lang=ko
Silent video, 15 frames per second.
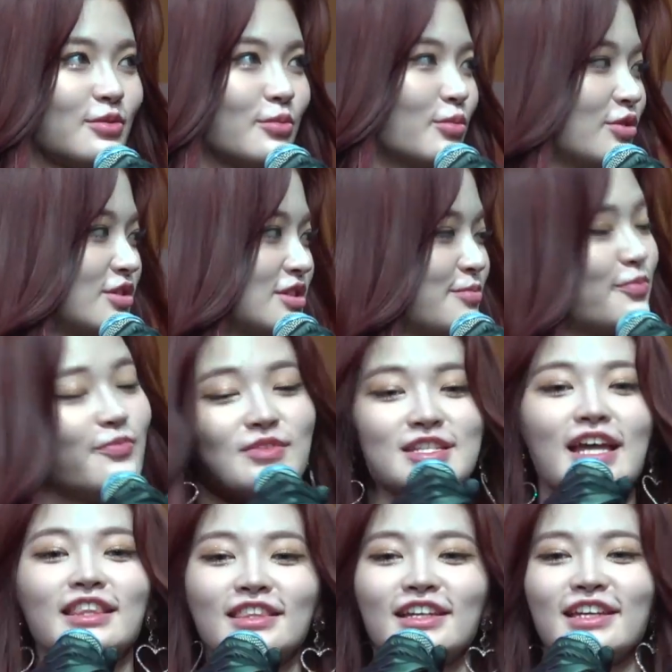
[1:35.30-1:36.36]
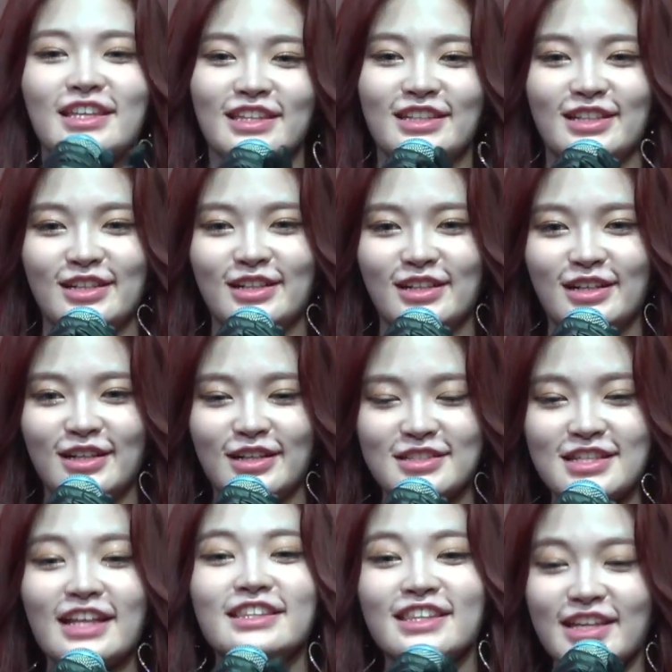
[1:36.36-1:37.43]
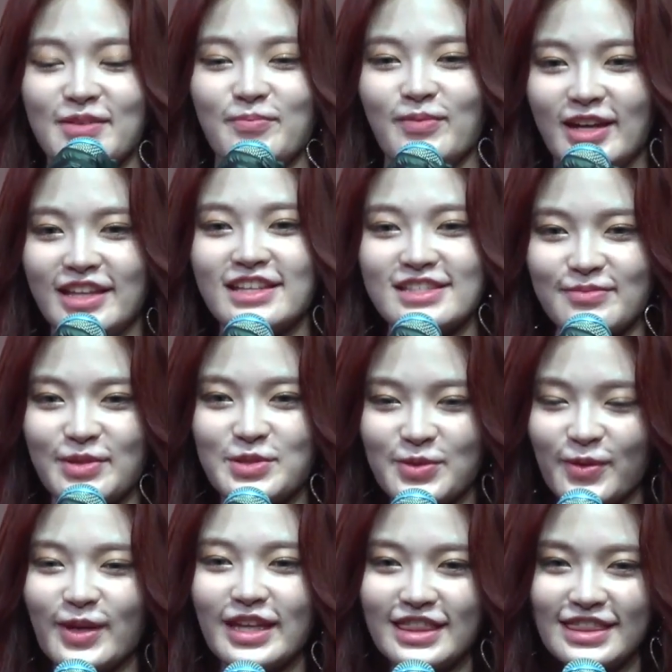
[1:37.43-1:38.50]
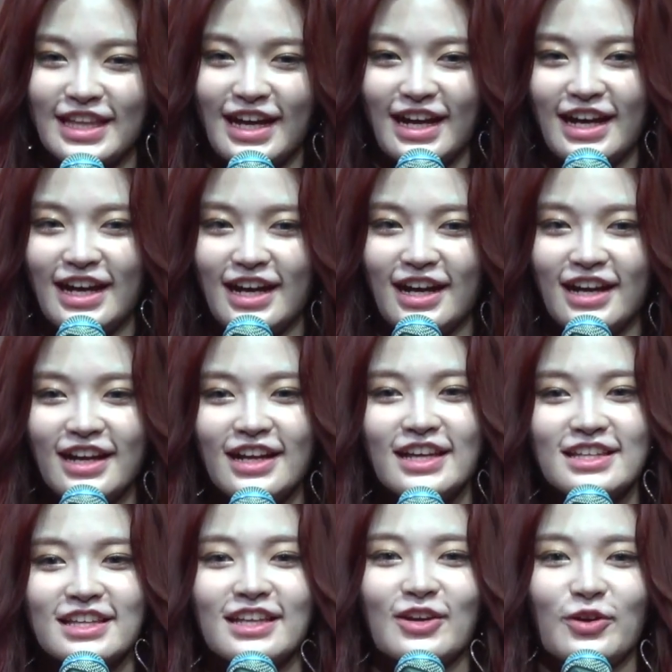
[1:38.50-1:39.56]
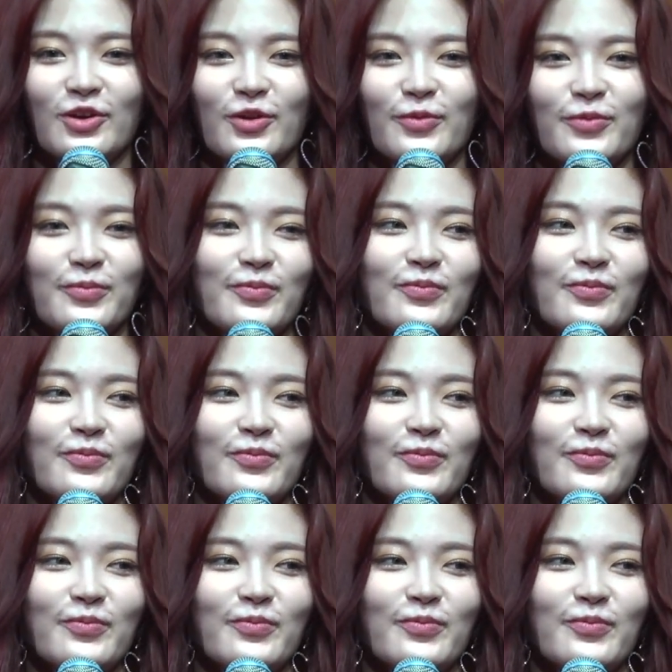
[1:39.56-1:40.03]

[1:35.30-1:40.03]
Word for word: 뭐지 차트인을 네. 차트인만 했으면 좋겠다. 어,